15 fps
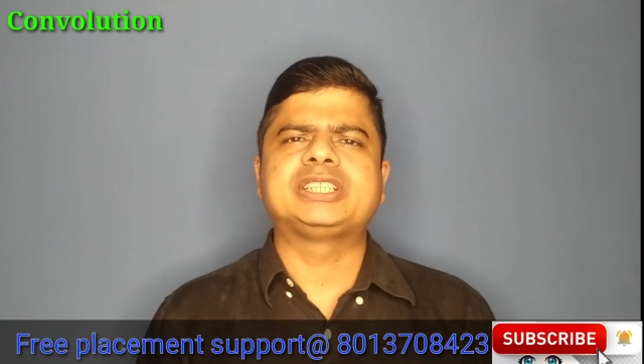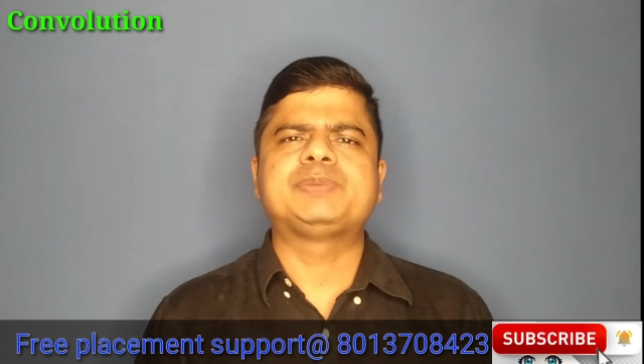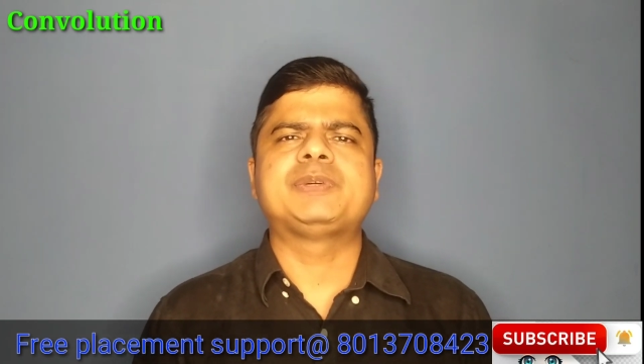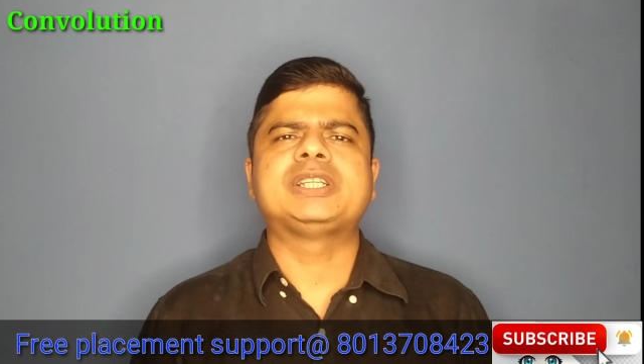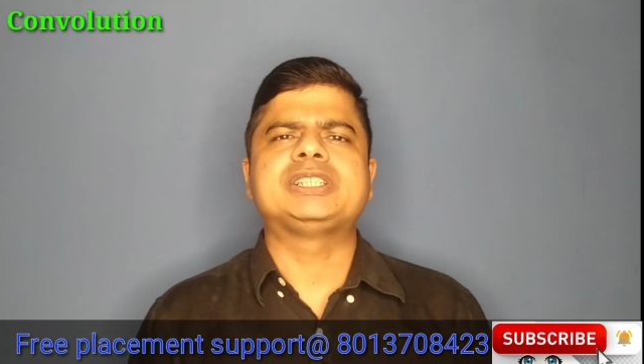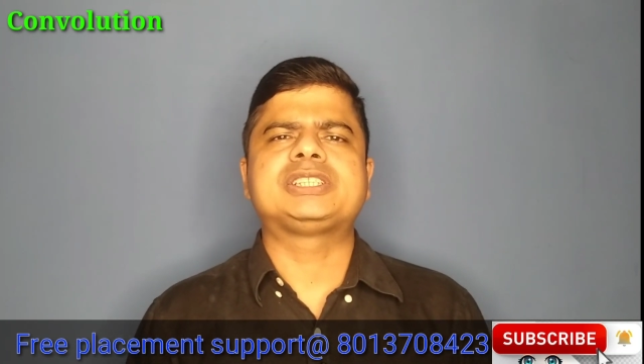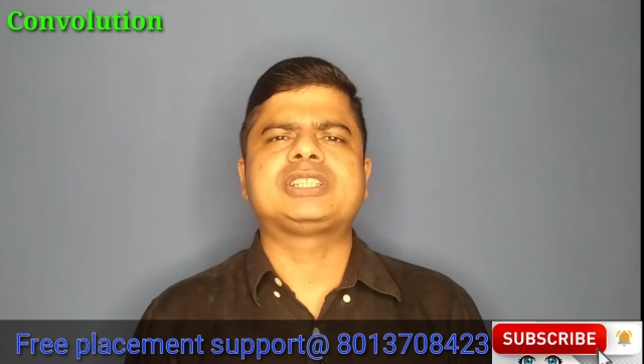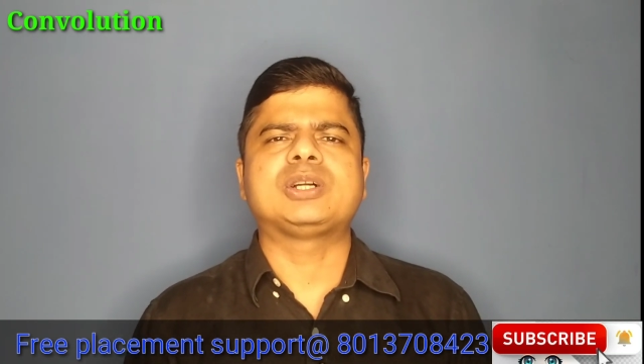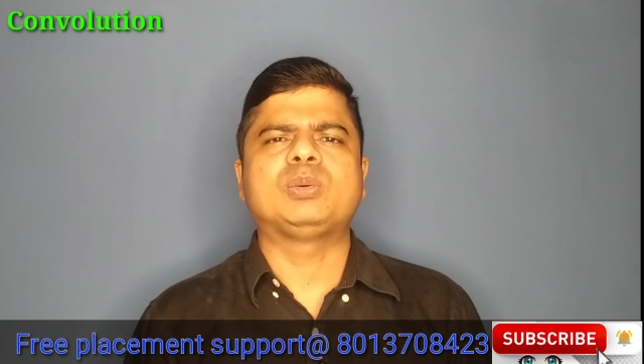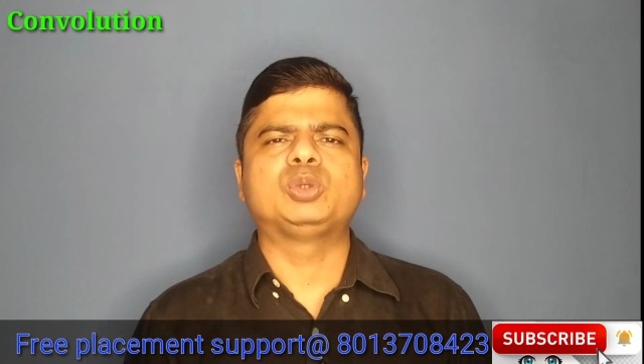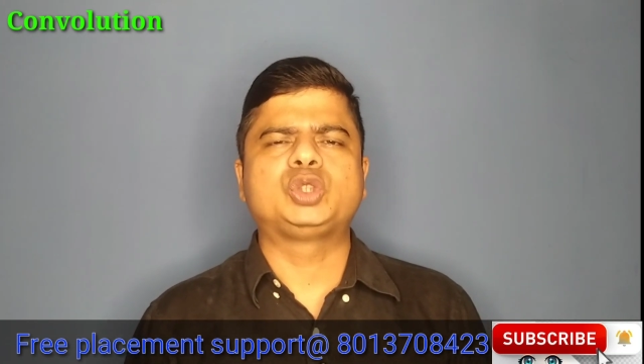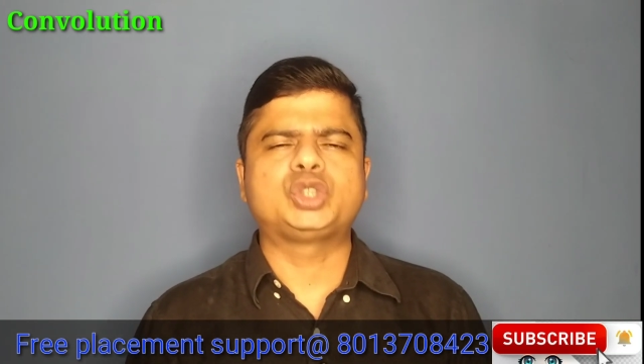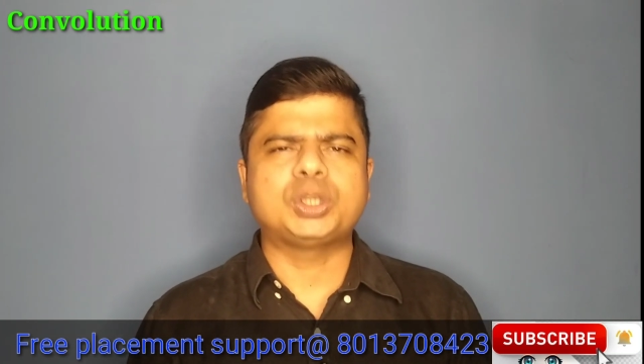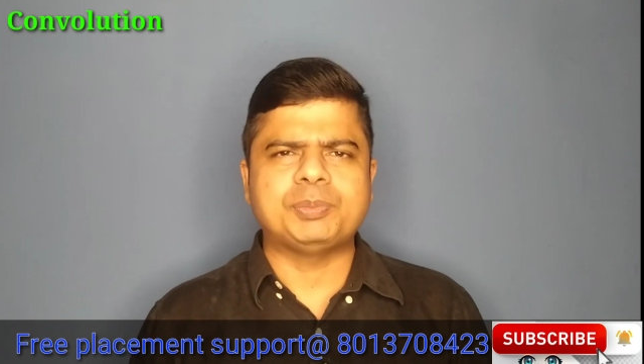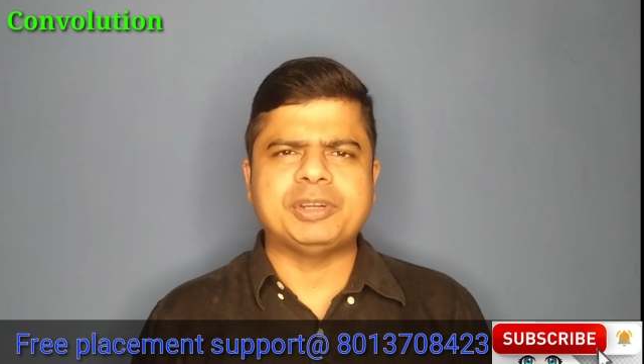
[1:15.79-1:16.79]
এক্সপিরিয়েন্সটা
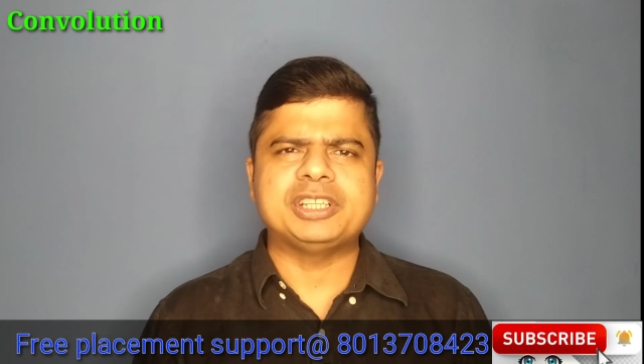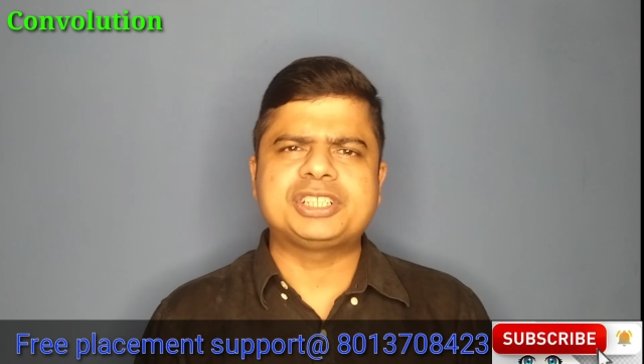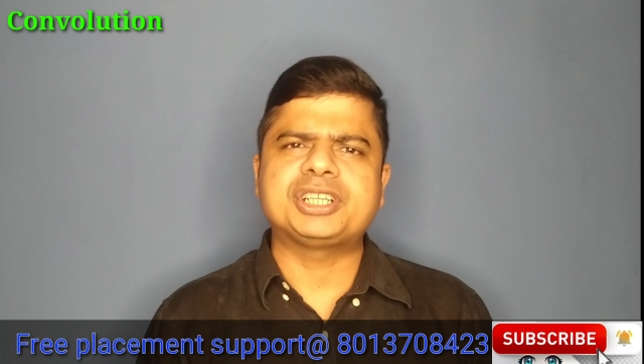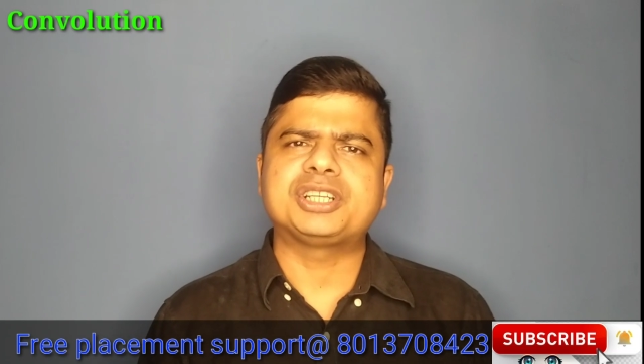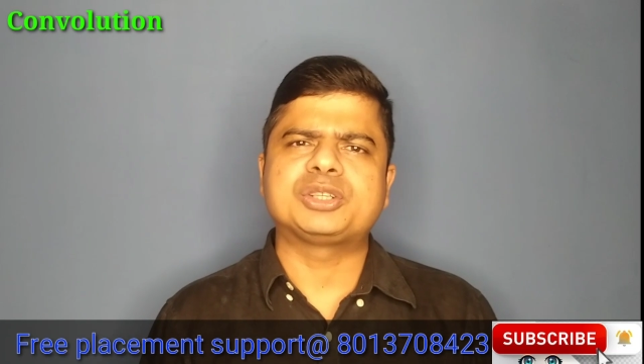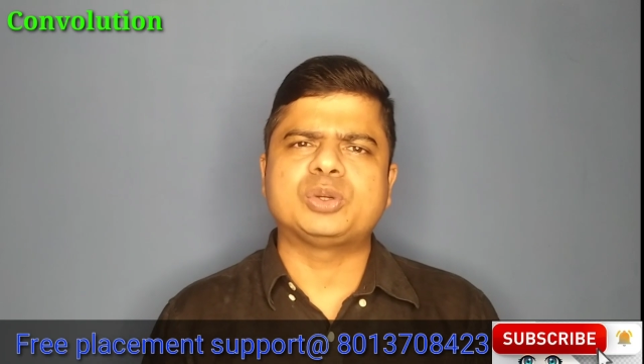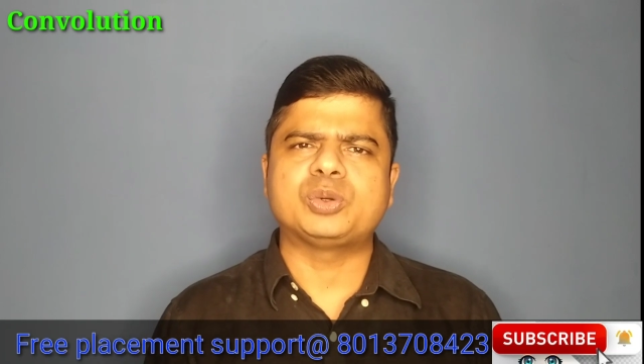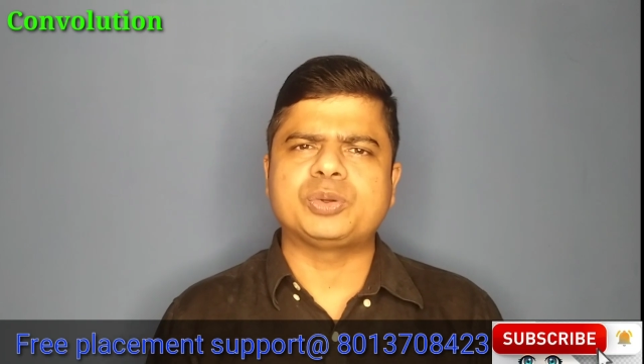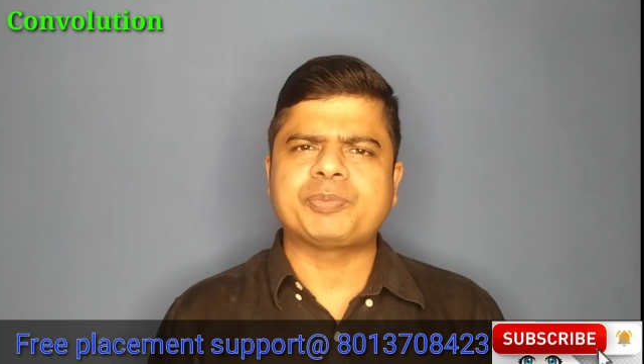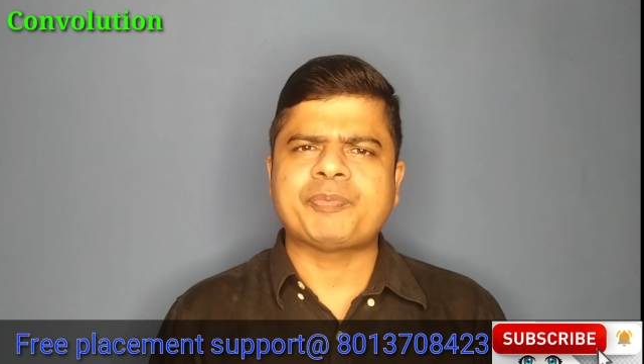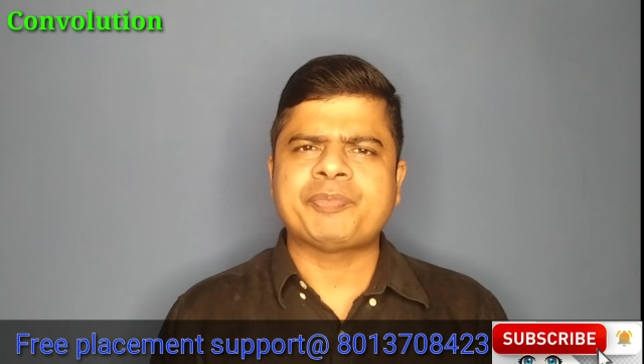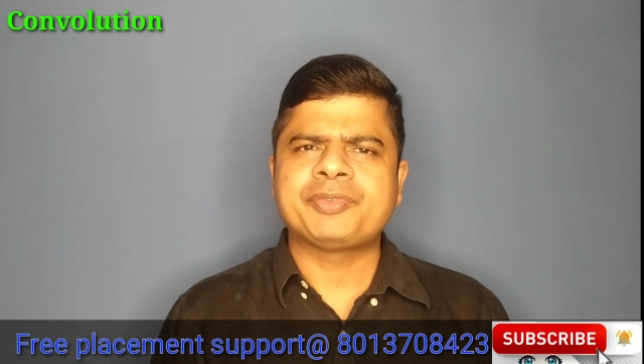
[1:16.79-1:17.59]
অবশ্যই মেনশন করুন